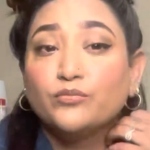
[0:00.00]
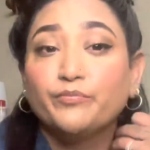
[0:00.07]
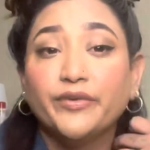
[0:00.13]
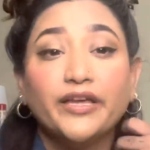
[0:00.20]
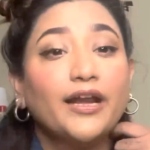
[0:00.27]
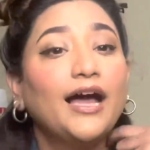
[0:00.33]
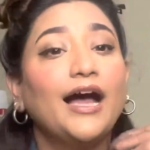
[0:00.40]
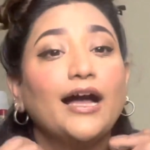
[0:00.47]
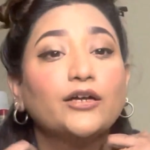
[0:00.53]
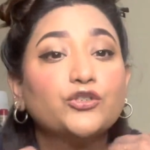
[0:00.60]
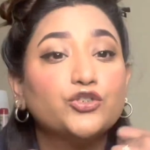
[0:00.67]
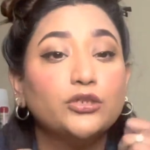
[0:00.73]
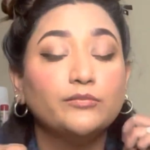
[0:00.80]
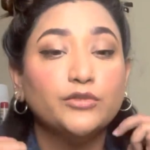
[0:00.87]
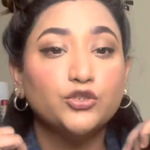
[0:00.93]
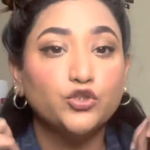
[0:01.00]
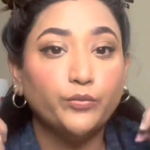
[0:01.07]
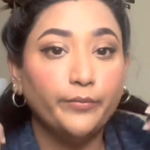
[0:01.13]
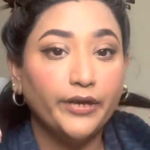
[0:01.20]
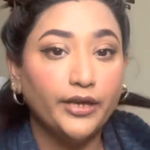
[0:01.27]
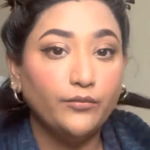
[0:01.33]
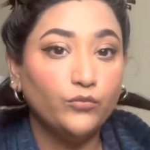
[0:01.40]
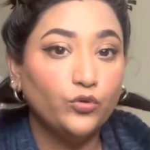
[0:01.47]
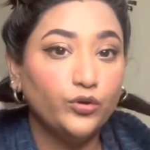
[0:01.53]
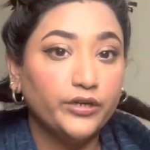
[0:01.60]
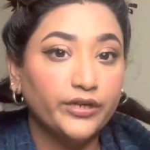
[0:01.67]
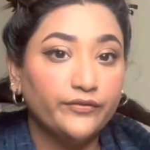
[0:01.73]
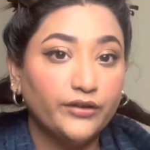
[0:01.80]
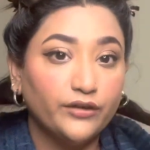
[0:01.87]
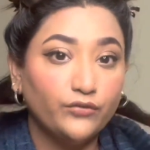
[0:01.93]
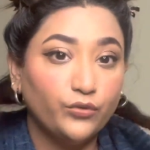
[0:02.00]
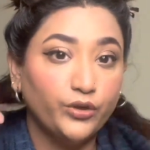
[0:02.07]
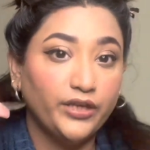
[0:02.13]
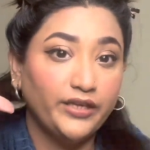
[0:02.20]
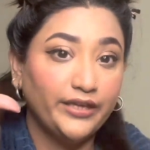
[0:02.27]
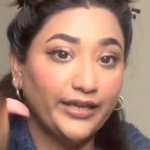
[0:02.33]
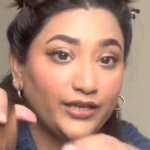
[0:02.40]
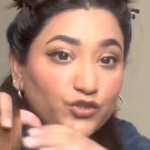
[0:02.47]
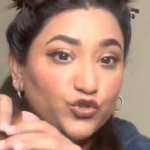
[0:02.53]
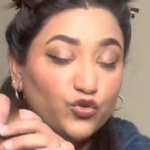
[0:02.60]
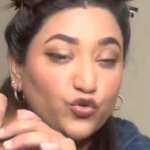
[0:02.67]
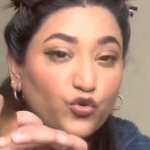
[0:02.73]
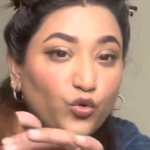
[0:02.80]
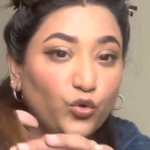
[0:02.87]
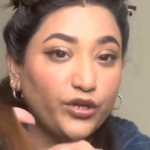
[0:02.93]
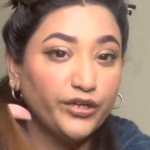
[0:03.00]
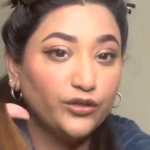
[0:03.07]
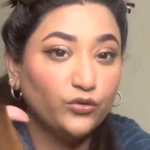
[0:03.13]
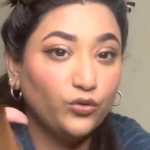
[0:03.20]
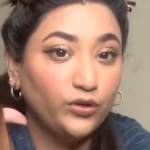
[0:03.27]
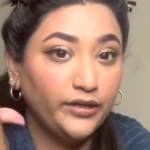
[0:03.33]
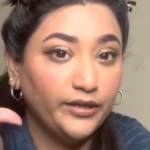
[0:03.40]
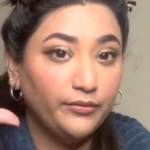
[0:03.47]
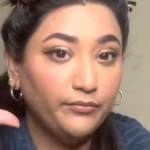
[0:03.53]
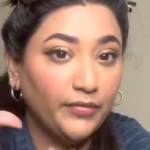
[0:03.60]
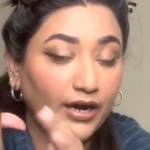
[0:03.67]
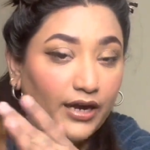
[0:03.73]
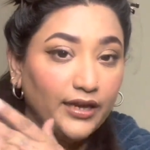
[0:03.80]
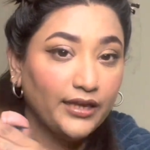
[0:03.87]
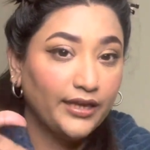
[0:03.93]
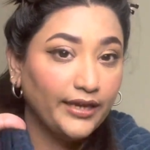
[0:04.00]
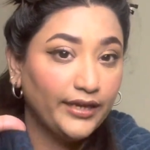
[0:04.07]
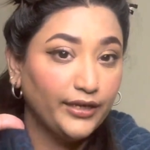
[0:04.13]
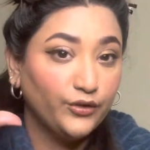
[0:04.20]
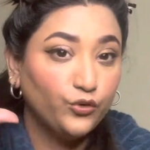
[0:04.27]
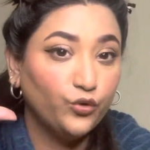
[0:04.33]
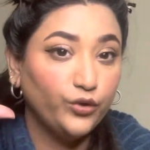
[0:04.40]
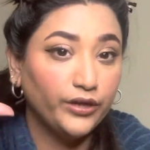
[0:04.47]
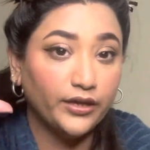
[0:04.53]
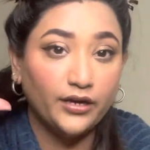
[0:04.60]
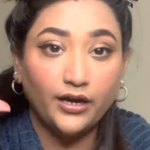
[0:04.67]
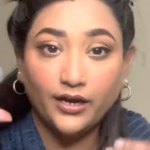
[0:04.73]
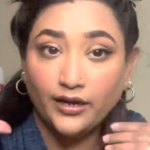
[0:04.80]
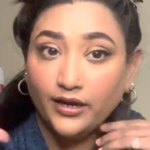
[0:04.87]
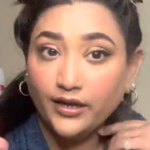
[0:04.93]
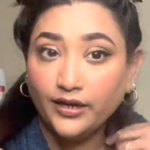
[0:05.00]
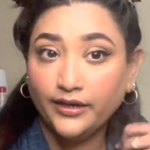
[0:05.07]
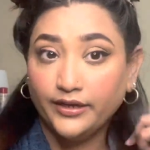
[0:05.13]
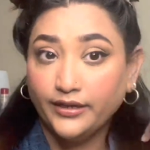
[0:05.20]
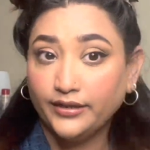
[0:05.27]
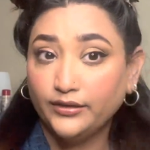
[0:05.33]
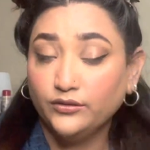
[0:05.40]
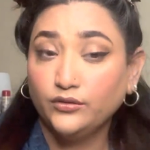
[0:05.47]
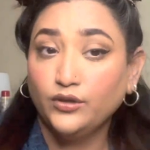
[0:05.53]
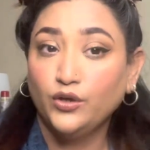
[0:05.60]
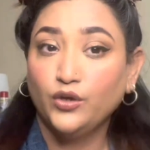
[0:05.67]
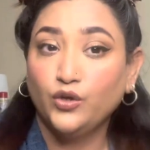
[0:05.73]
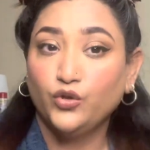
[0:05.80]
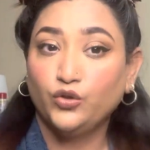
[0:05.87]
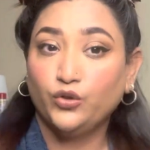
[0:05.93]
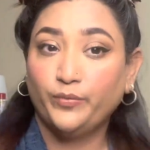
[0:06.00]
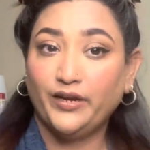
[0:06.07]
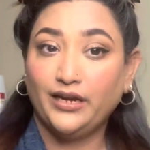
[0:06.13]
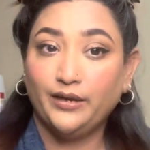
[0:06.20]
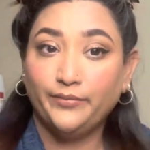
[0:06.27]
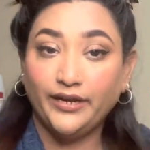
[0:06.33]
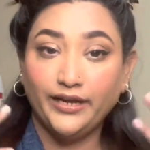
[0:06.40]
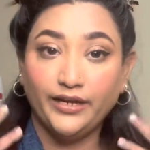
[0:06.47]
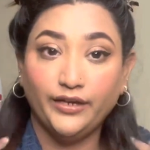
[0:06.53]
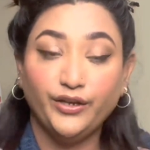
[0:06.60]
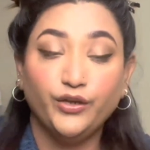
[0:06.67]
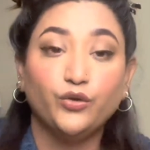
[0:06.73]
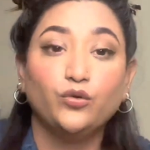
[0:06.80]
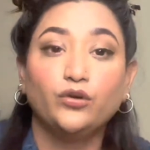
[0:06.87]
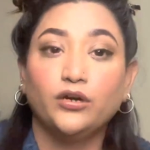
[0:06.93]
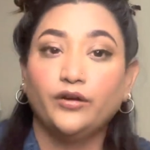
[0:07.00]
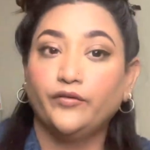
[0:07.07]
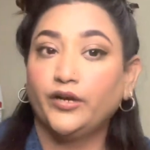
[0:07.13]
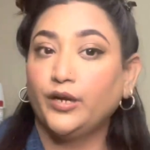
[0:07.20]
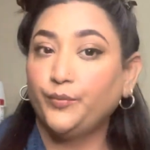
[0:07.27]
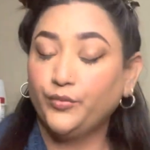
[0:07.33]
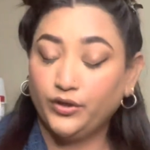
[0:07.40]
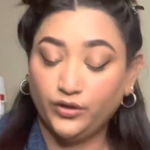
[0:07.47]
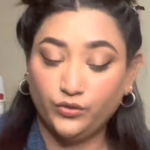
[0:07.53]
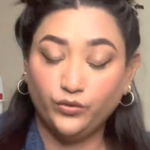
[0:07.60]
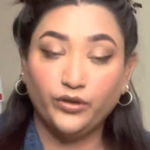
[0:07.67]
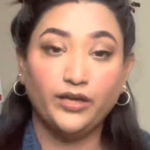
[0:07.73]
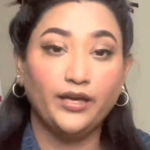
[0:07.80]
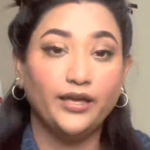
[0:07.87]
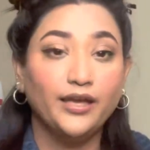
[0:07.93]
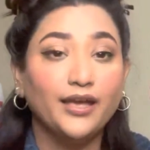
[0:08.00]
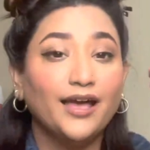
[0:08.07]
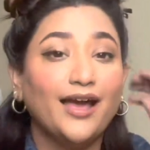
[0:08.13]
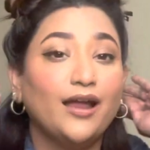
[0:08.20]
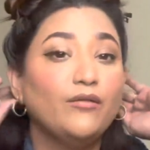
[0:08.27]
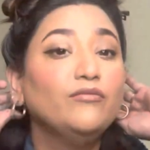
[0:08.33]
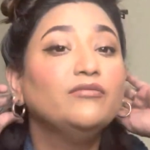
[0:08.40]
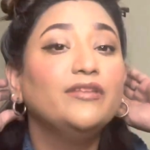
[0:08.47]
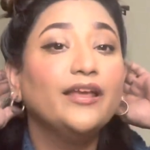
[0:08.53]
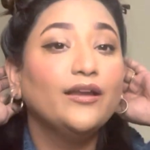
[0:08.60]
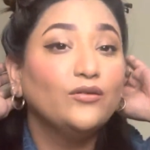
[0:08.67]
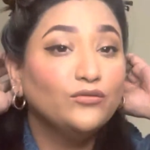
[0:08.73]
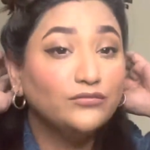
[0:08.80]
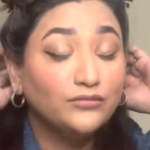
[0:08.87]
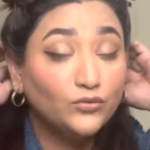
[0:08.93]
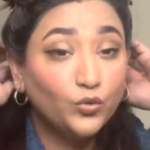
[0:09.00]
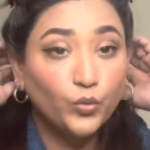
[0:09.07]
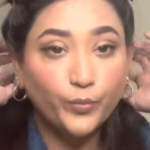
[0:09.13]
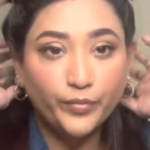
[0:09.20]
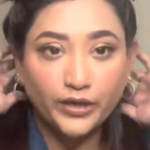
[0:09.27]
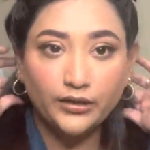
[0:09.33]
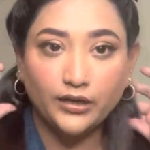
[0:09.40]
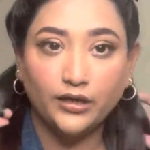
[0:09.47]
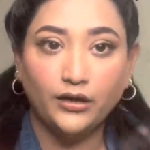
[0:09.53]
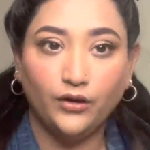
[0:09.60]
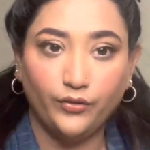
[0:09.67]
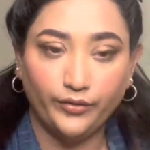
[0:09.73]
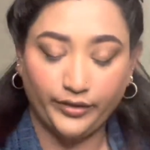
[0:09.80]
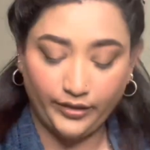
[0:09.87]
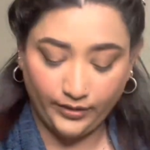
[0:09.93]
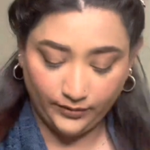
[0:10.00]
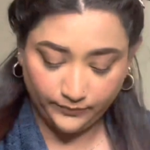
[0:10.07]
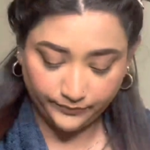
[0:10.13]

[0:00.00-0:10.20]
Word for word: मेरा एक्चुअल में जो मेन मोटिव है वो ये जो गोल्डन गोल्डन बाल है इनको निकालना है तो पहले मैं इन्हीं को कवर अप करूँगी एंड देन ऊपर लगाऊंगी